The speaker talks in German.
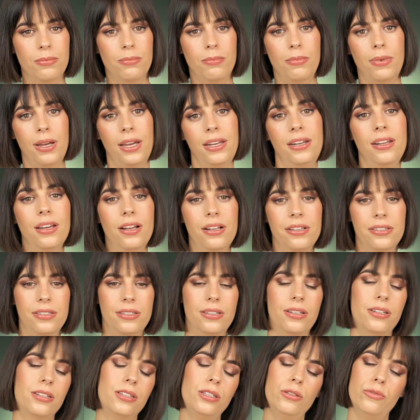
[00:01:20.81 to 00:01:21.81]
Meine
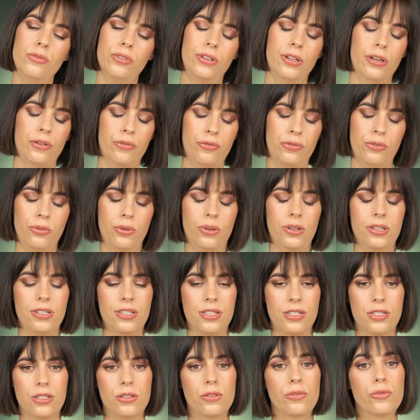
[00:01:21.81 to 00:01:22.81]
Alternative dafür
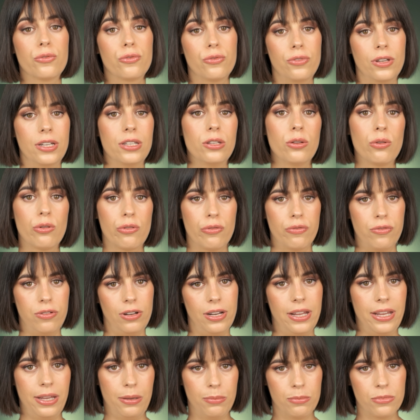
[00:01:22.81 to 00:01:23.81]
ist Fenrir
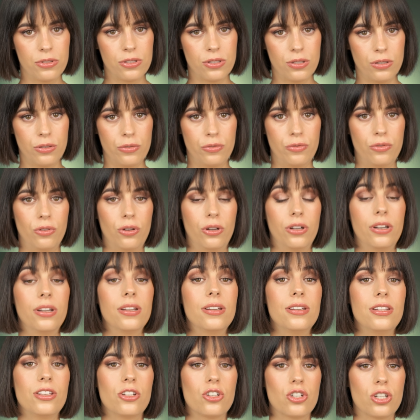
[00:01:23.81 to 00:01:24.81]
Flames von
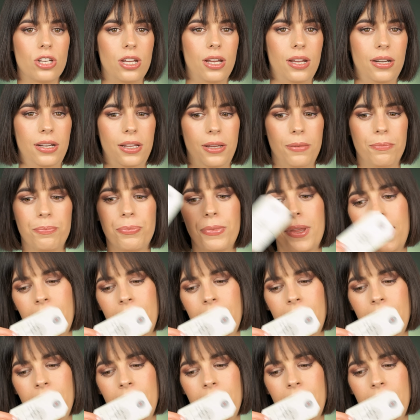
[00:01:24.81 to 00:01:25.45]
Nishane.